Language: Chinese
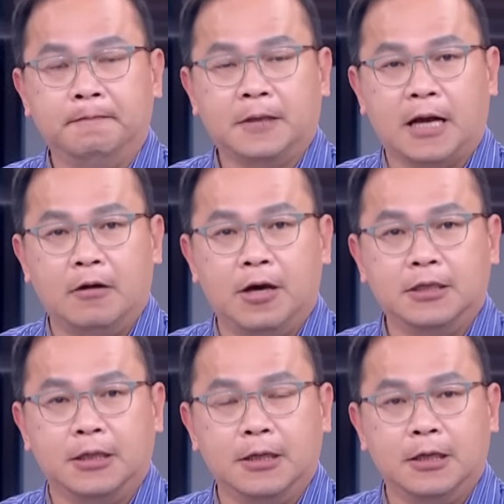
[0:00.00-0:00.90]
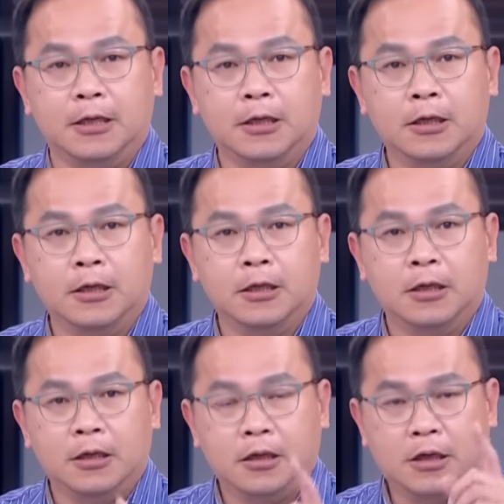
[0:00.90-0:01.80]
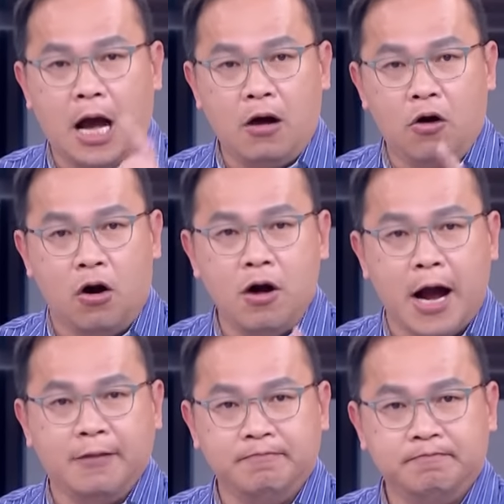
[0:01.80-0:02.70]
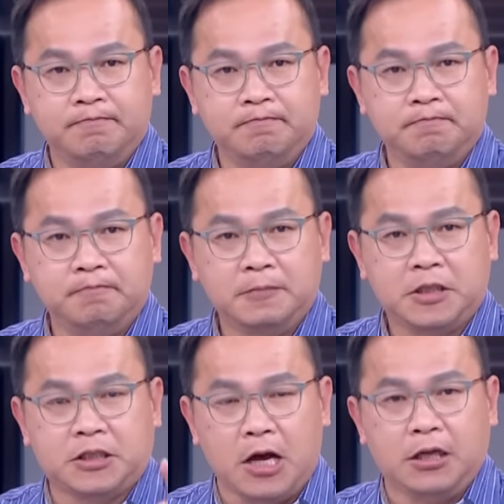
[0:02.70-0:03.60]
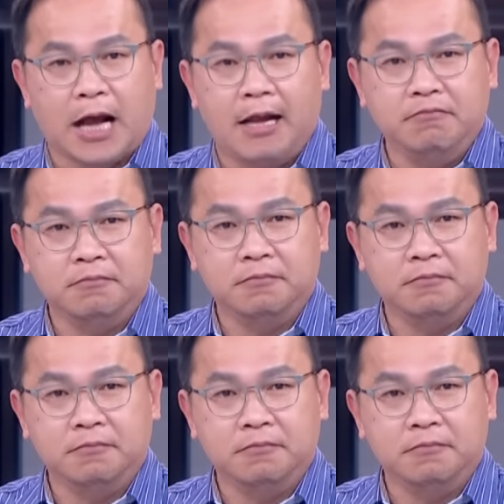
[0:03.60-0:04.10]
赶快成立高宏安涉贪